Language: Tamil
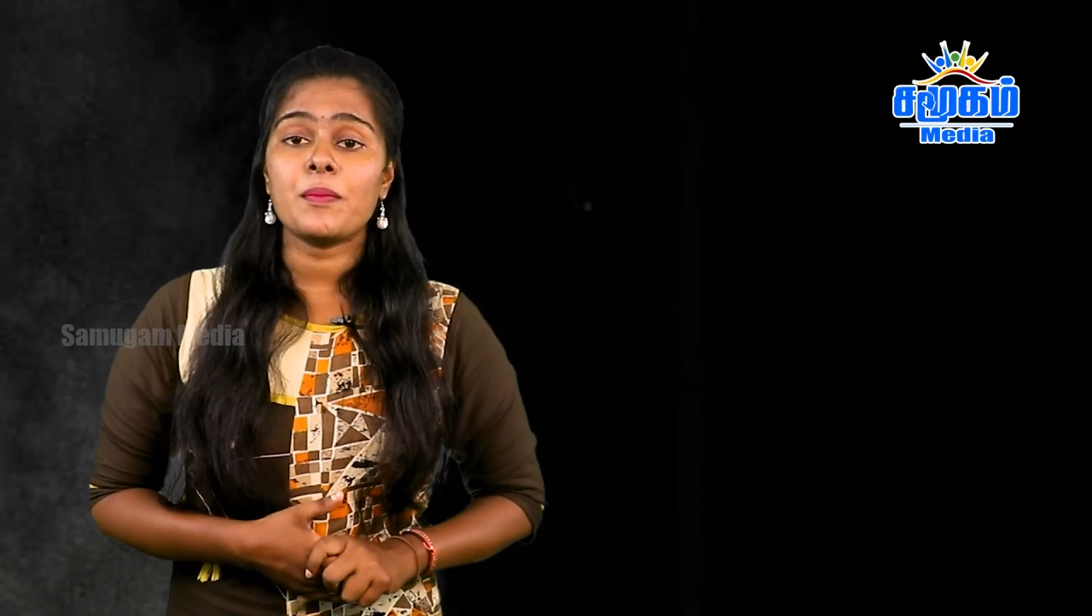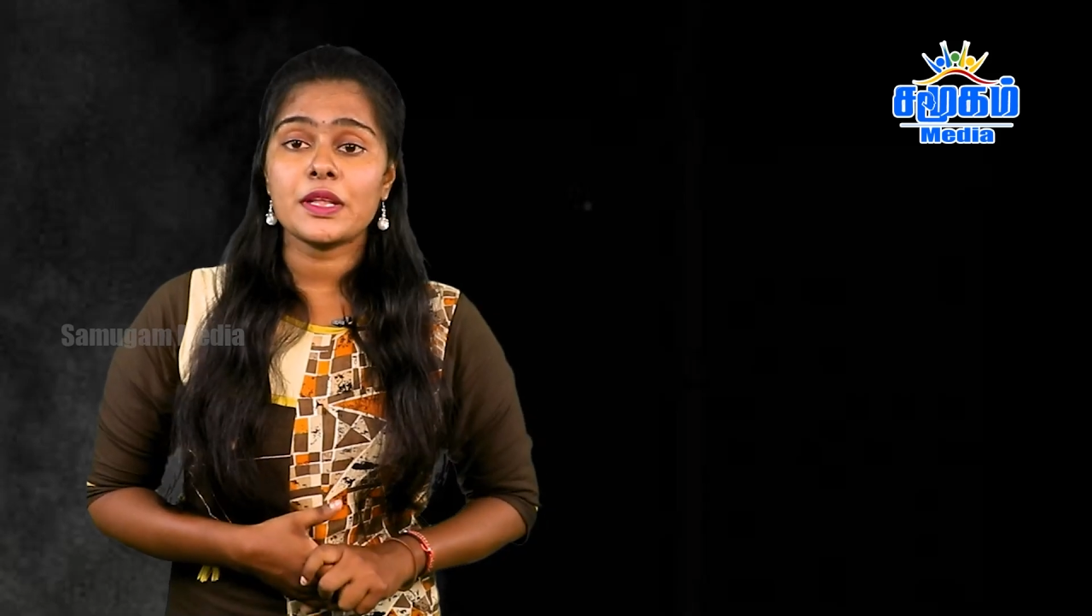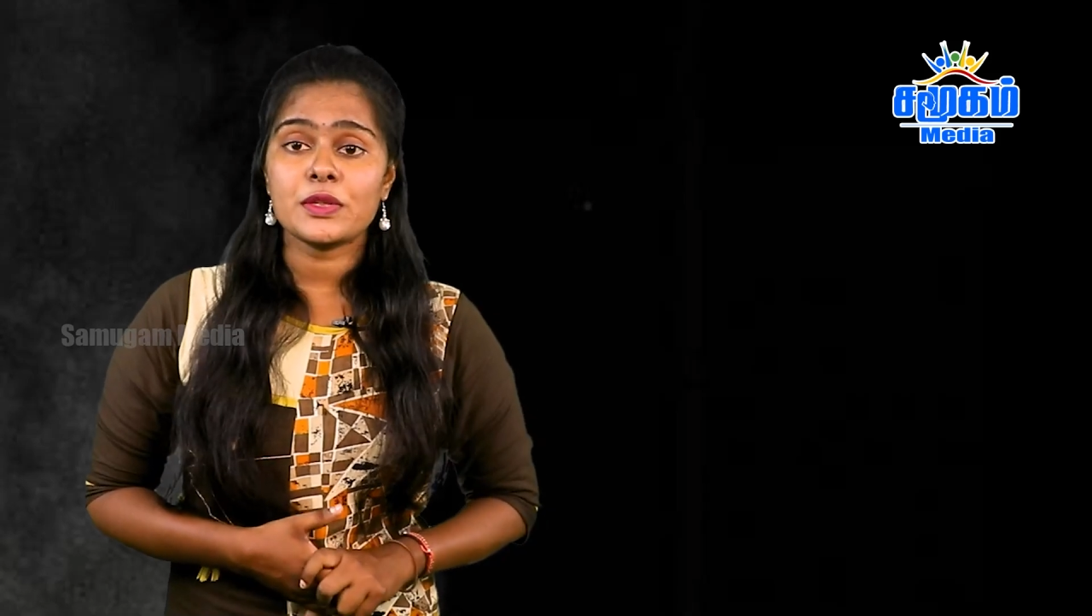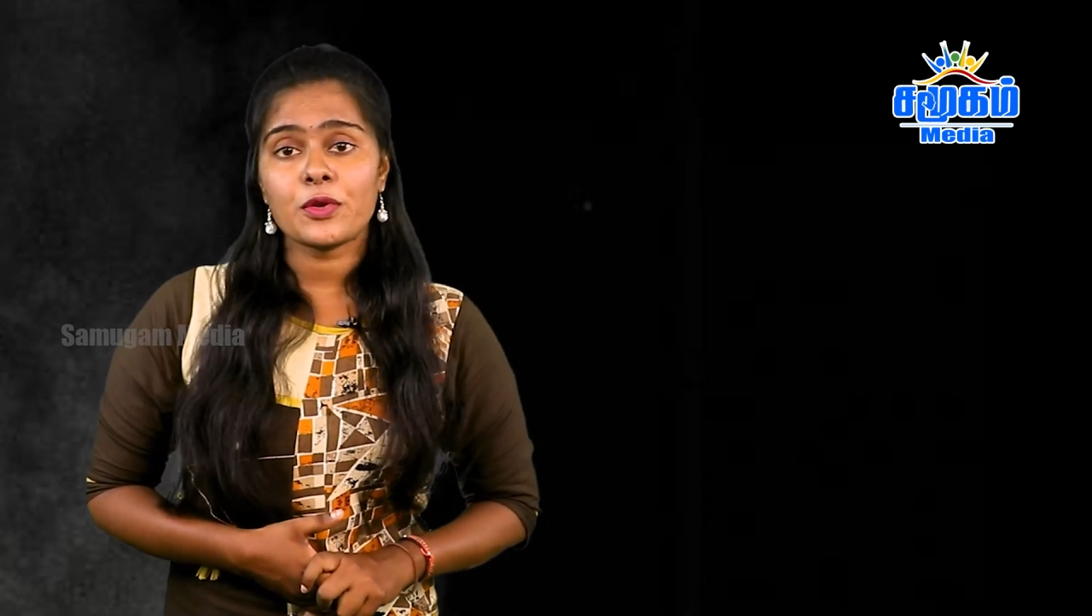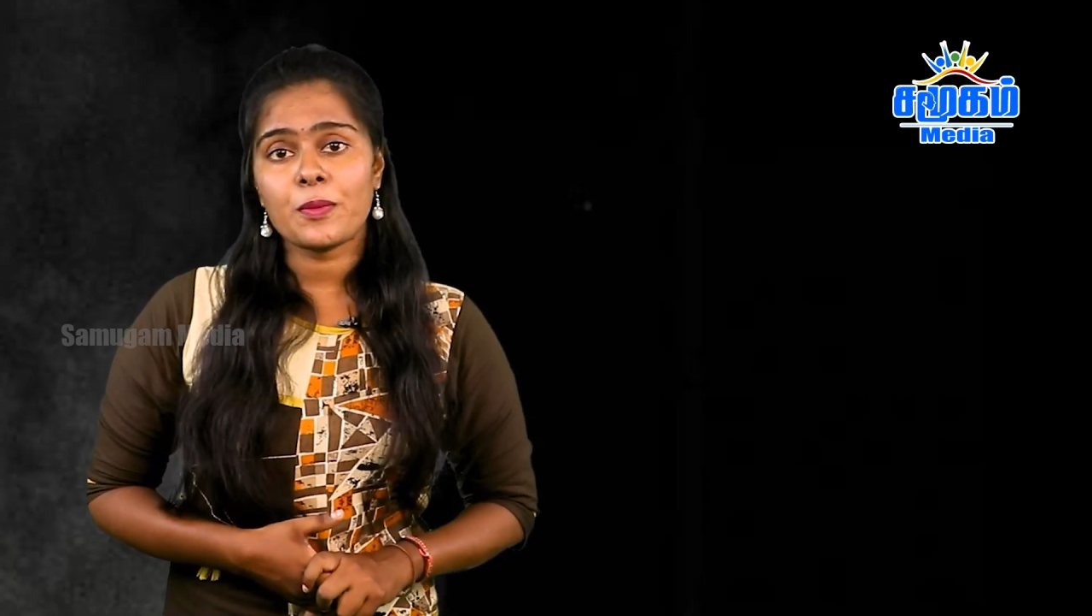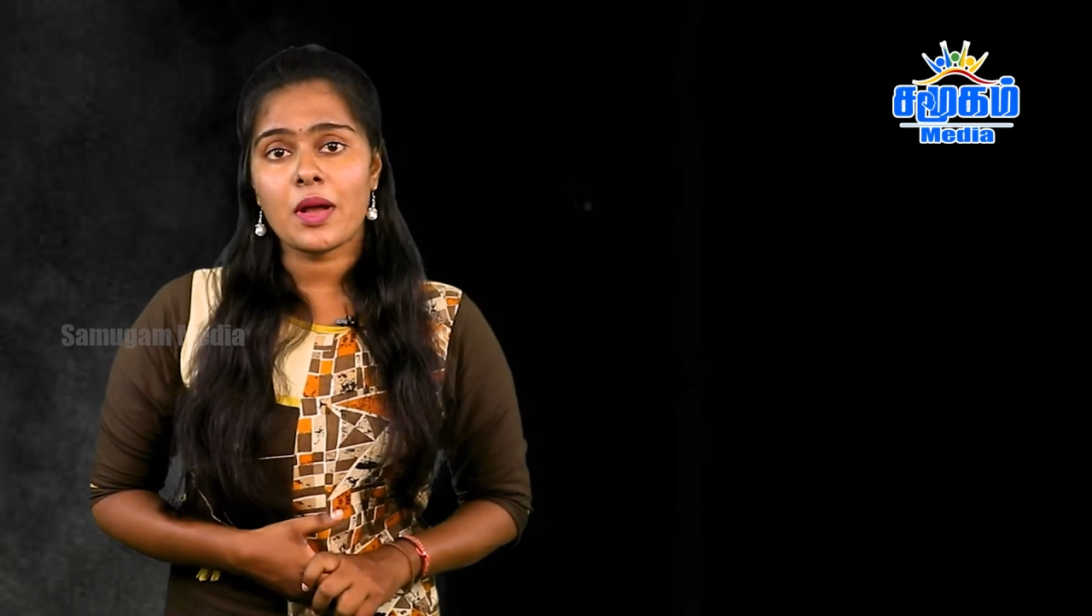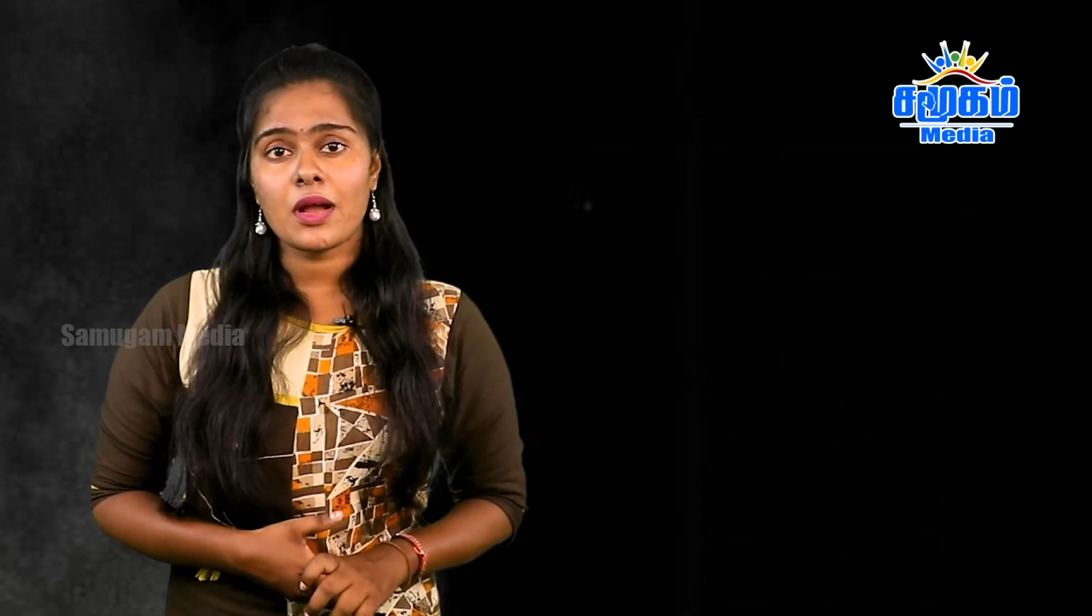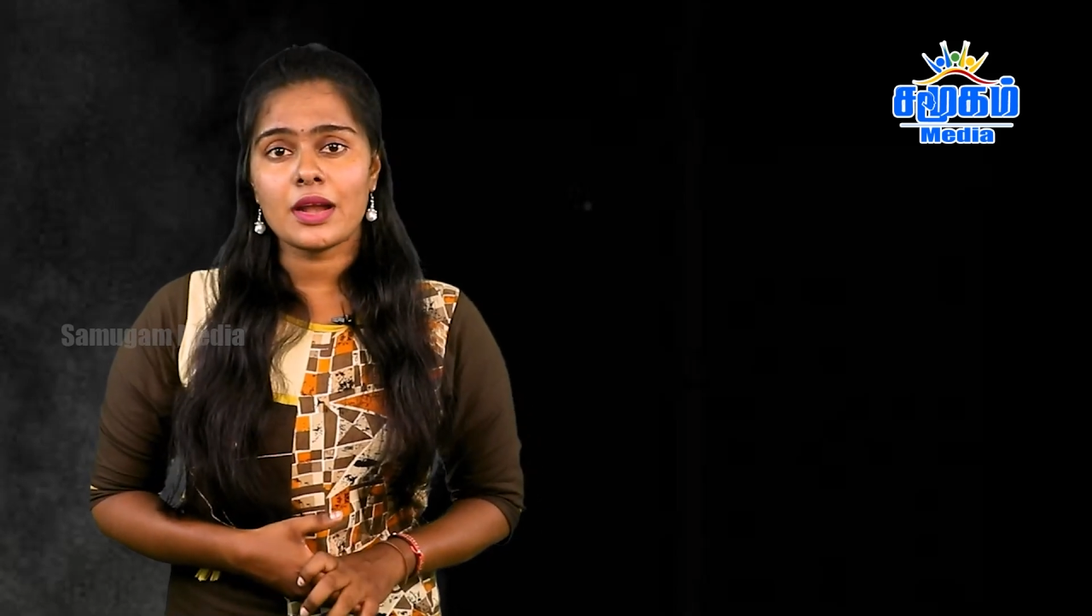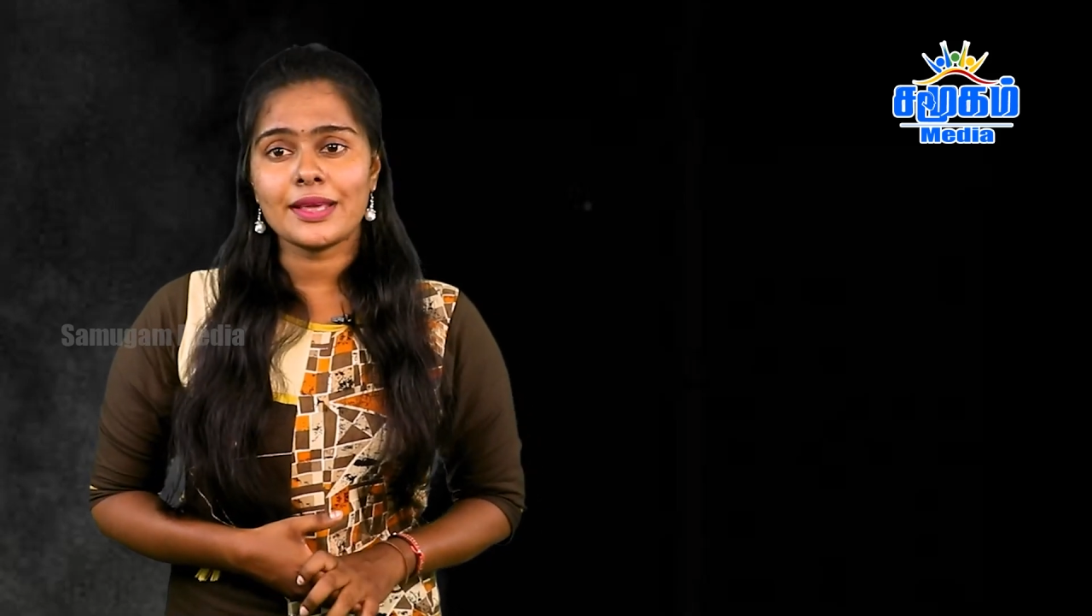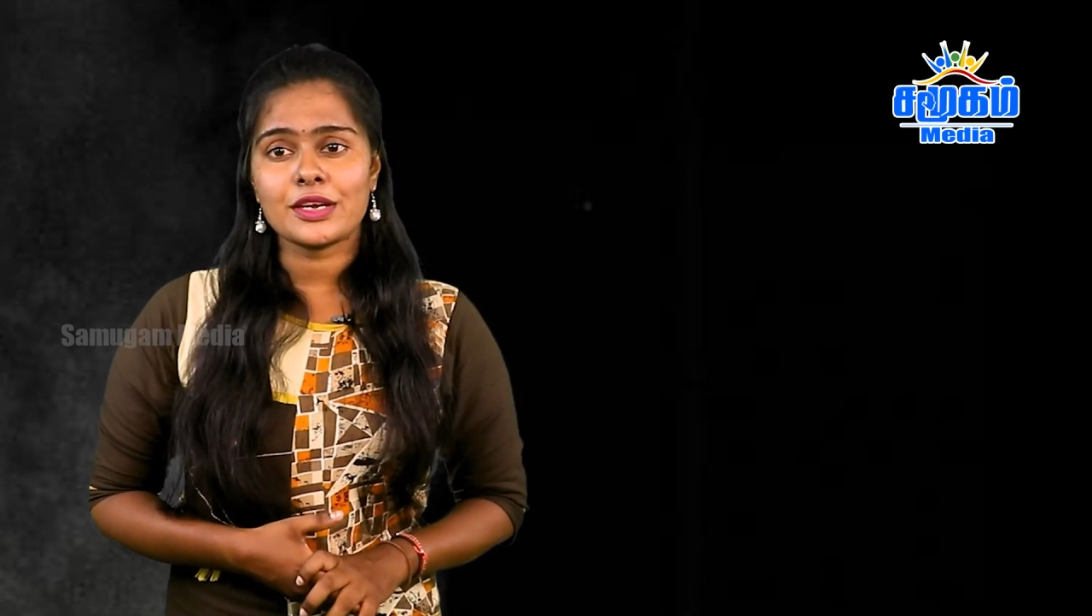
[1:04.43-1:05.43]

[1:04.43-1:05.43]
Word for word: பதினோரு பங்காளி